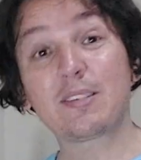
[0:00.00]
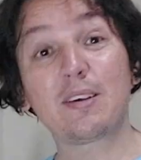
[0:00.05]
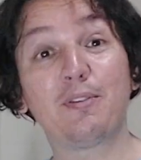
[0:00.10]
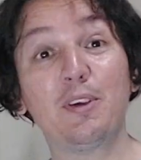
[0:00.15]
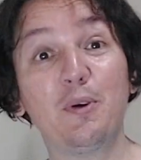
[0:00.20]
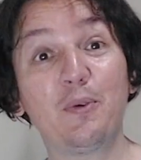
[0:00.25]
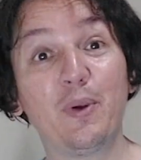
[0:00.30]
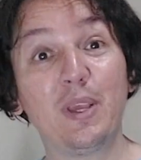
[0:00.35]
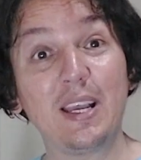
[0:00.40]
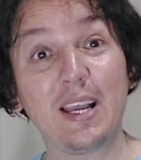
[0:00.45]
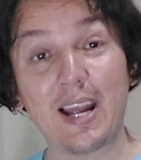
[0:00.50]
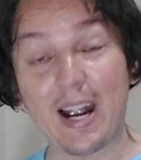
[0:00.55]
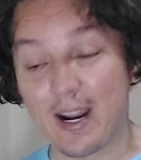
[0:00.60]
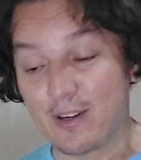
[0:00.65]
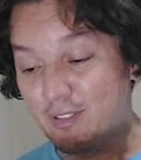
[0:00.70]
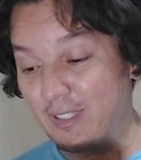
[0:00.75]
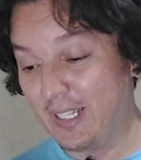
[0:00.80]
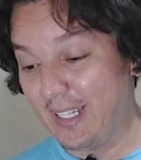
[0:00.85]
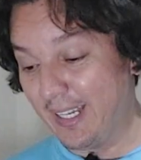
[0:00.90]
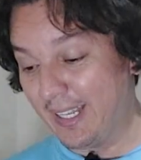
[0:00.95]
Essa veio com
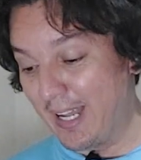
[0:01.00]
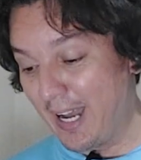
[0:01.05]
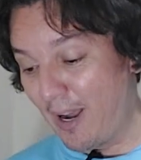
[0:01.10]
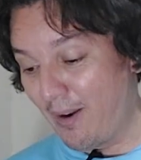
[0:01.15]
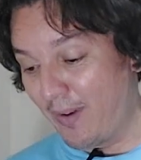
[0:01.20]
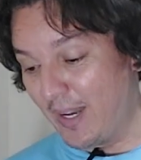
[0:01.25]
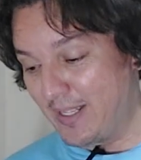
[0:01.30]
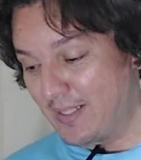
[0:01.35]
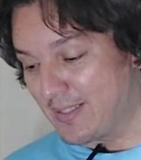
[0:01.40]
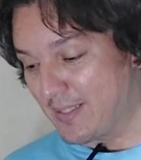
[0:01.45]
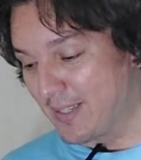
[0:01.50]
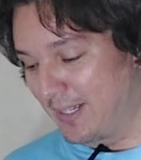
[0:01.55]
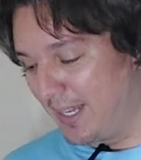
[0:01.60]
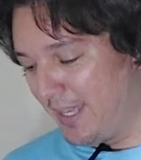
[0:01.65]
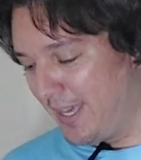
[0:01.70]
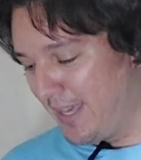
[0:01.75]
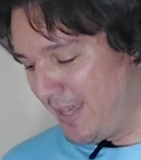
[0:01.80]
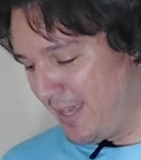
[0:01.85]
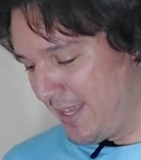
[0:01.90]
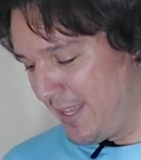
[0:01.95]
encarte, que legal. Ai,
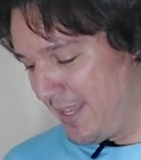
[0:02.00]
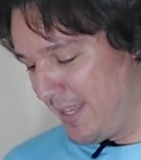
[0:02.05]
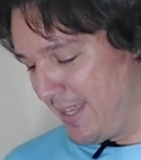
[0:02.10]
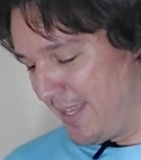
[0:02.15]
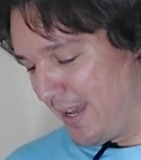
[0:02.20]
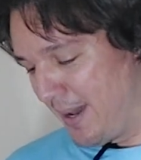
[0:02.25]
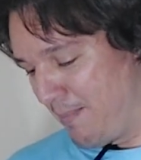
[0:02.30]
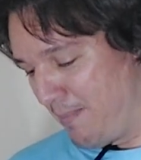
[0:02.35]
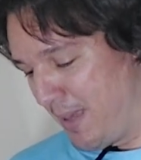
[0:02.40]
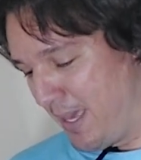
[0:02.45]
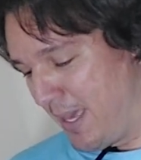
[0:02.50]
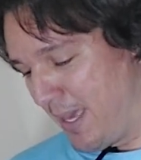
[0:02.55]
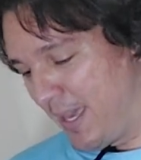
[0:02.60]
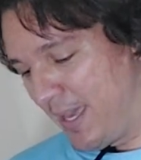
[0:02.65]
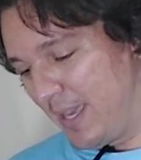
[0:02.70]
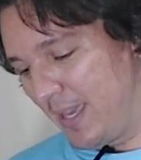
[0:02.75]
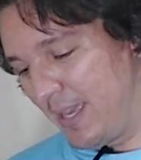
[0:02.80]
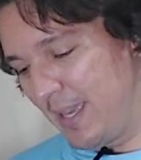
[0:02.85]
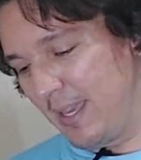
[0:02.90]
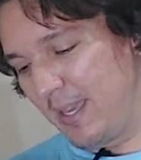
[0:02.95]
Sirley,
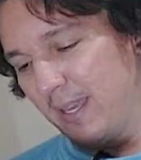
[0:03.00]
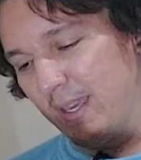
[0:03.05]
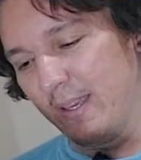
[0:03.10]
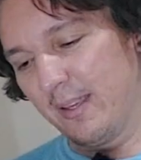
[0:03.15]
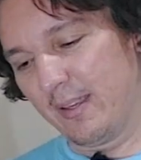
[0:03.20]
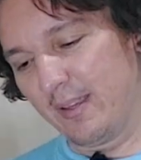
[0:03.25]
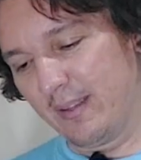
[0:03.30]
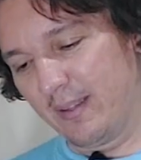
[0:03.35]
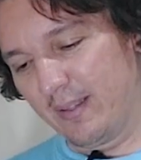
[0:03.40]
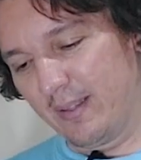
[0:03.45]
amei.